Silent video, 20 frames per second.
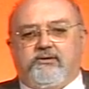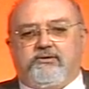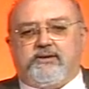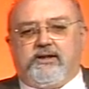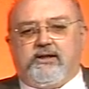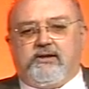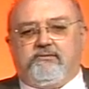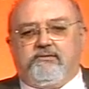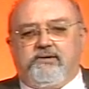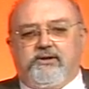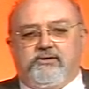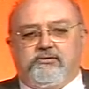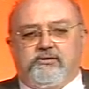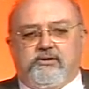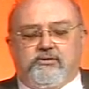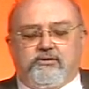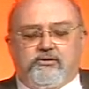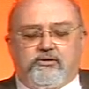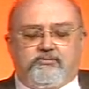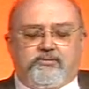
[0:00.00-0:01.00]
tra il quinto e il
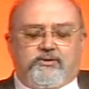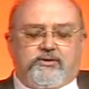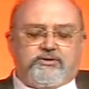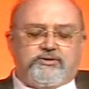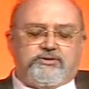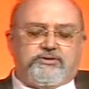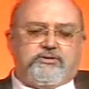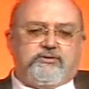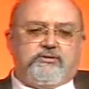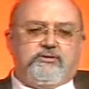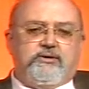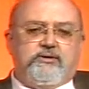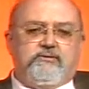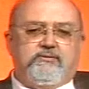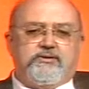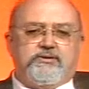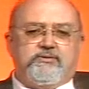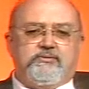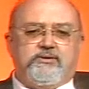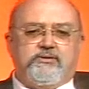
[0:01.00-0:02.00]
nono posto, in
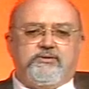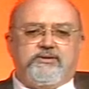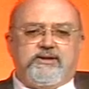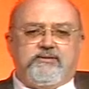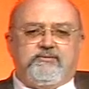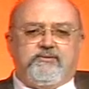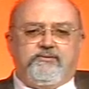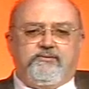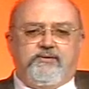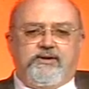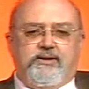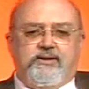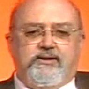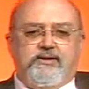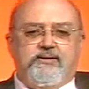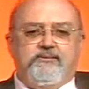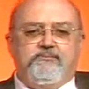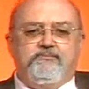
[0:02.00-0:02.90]
questo momento siamo quinti.